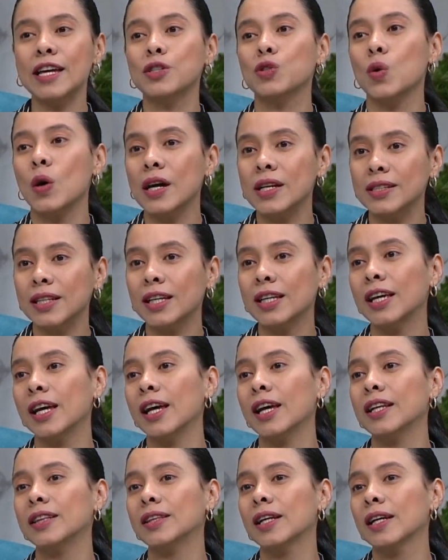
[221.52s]
Eso hace
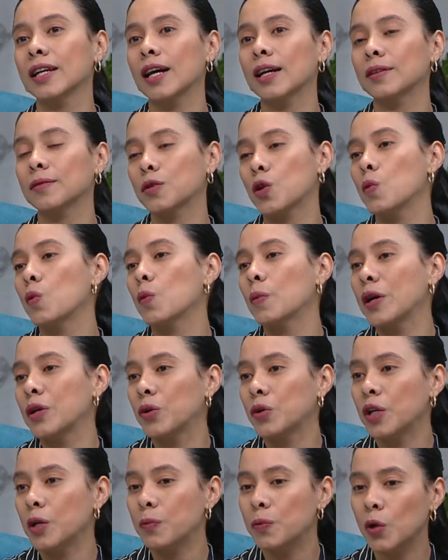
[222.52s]
que tengan como
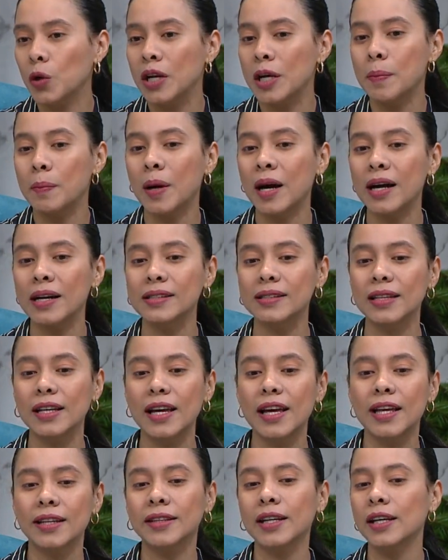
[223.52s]
mayores problemas
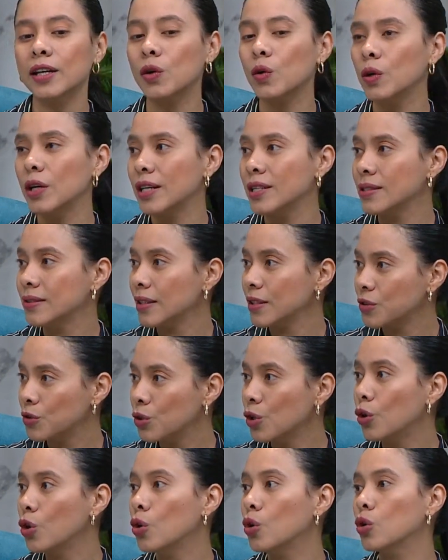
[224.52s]
de
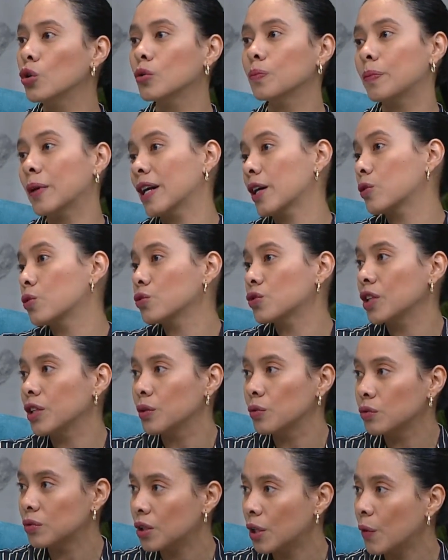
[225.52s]
escolarización, para
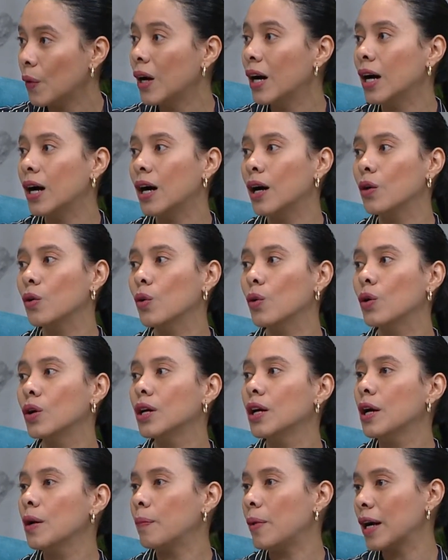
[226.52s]
conseguir un
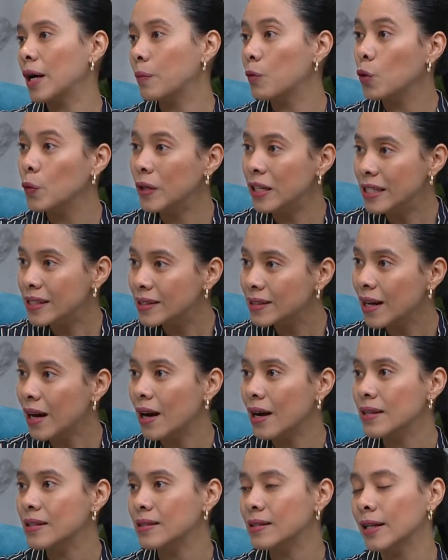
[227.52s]
trabajo, para
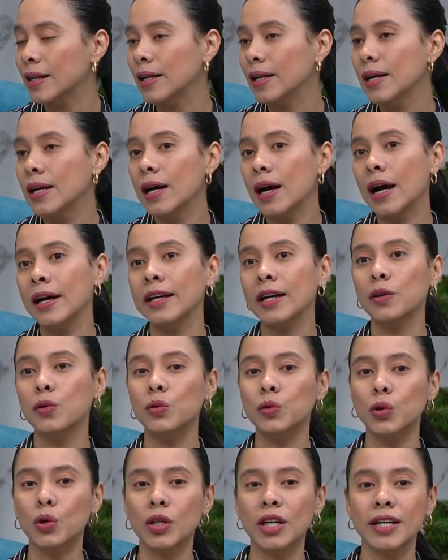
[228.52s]
movilizarse. Hay
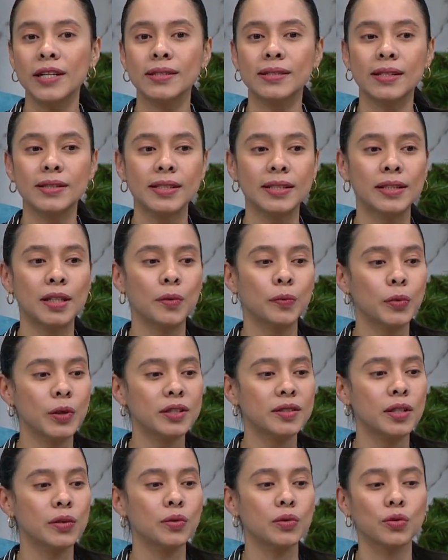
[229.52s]
algunos que necesitan
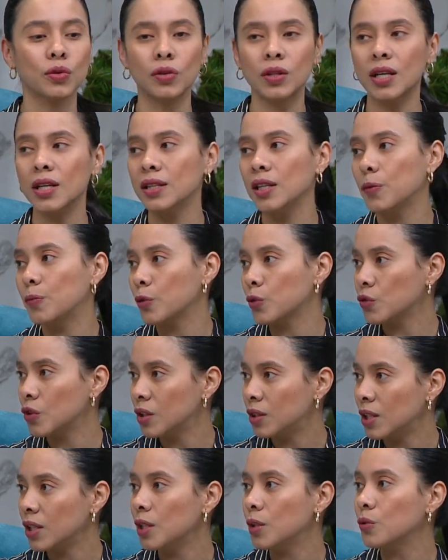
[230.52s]
pues el uso de
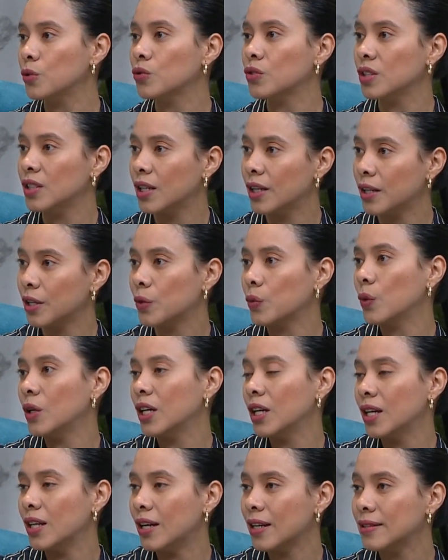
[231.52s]
dispositivos, y ya de
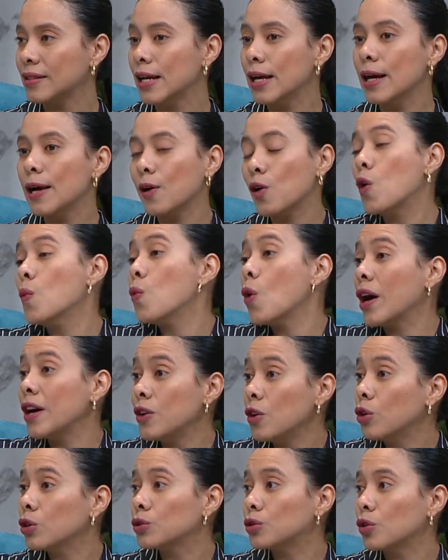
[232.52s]
ruedas, como
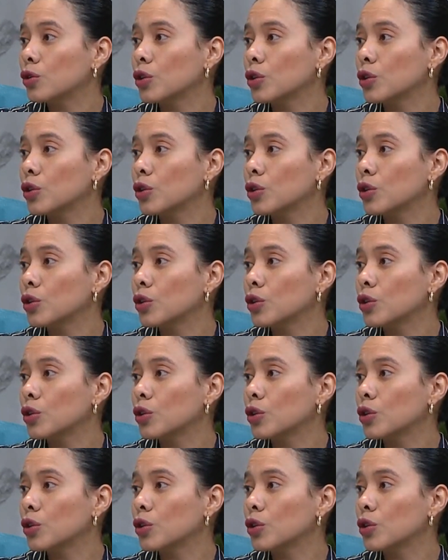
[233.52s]
hay